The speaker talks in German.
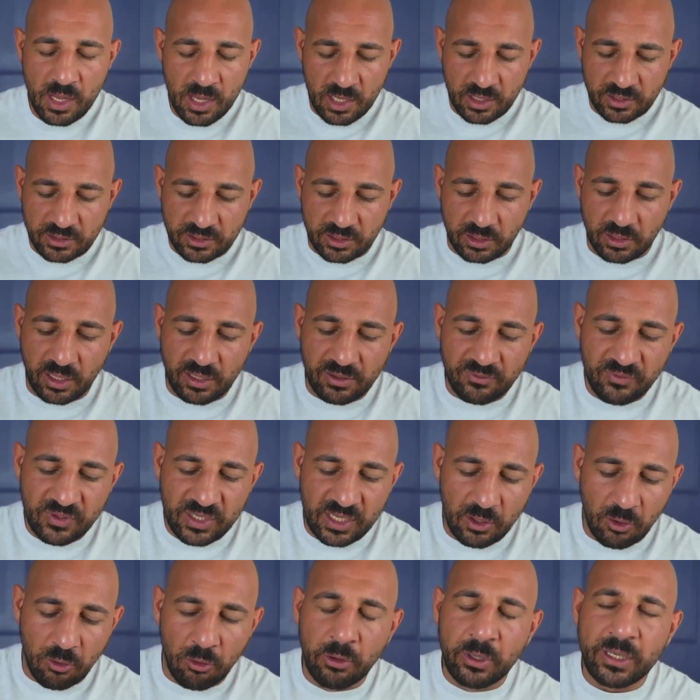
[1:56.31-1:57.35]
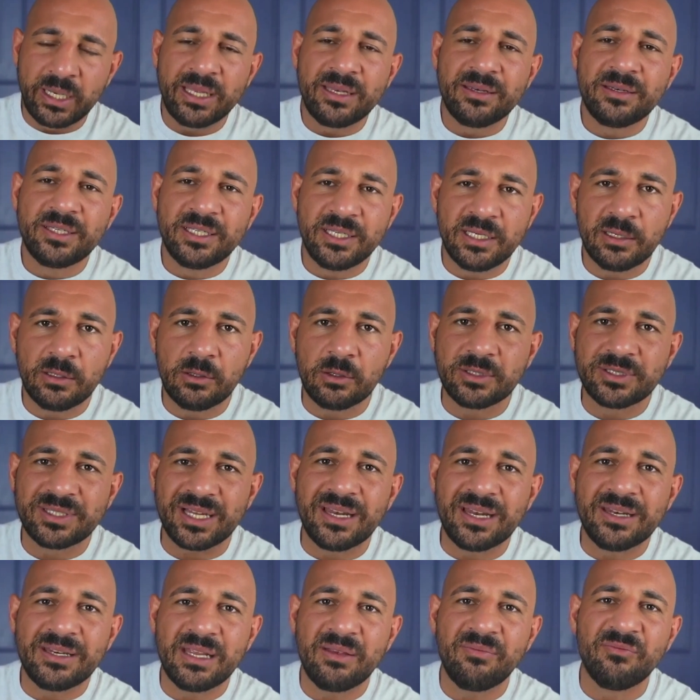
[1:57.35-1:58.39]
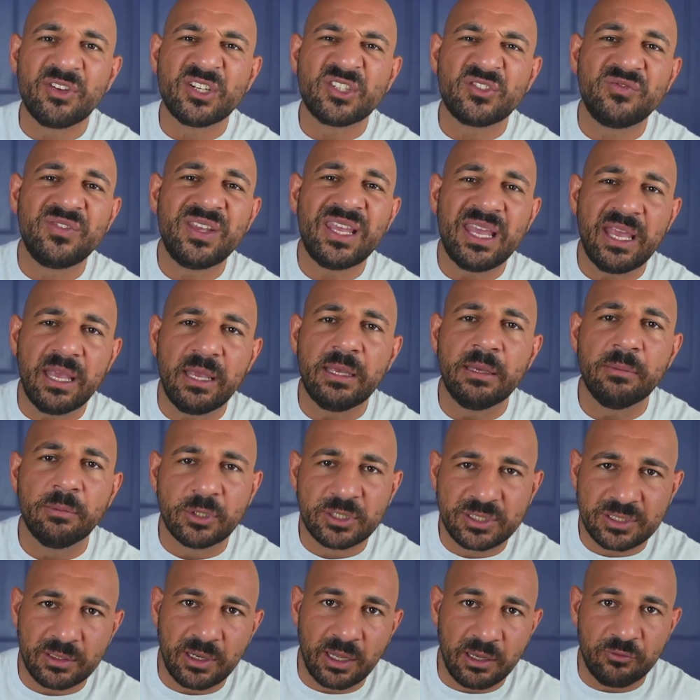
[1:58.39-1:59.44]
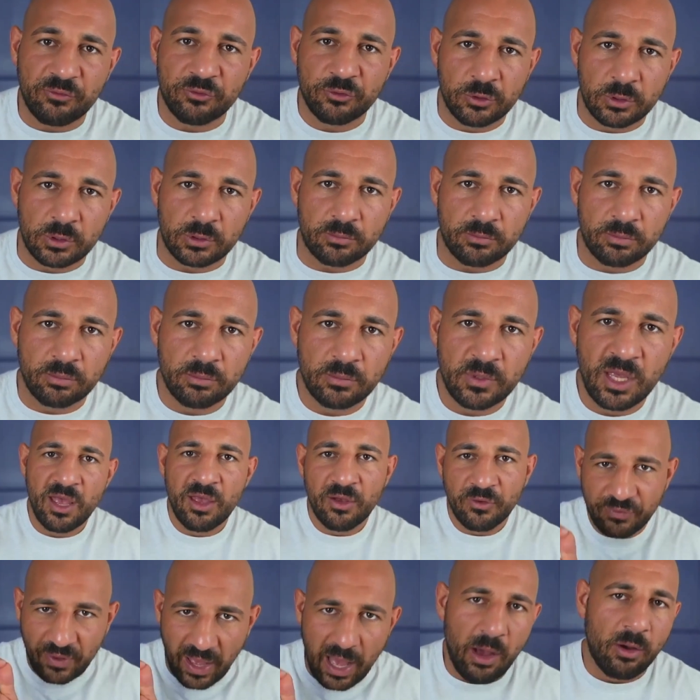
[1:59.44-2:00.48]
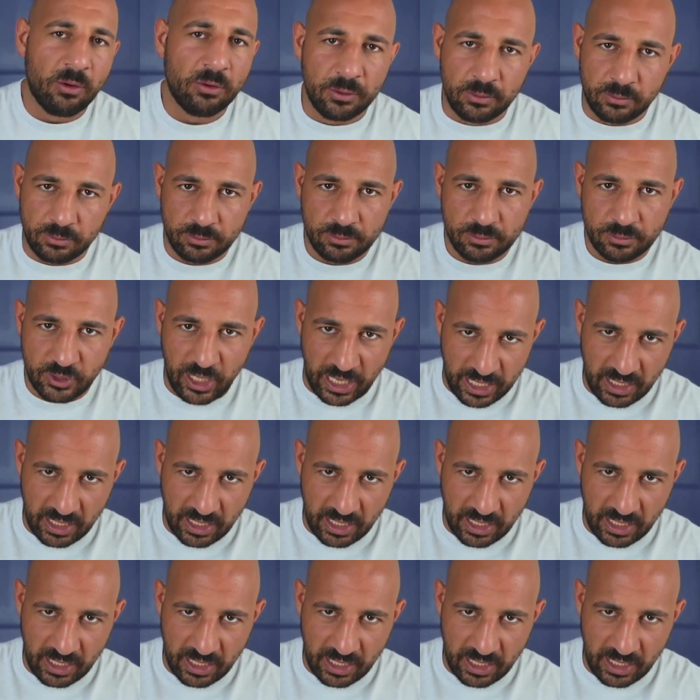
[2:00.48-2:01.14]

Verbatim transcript: sondern wir orientieren uns an dem, was wir emotional fühlen. Frauen denken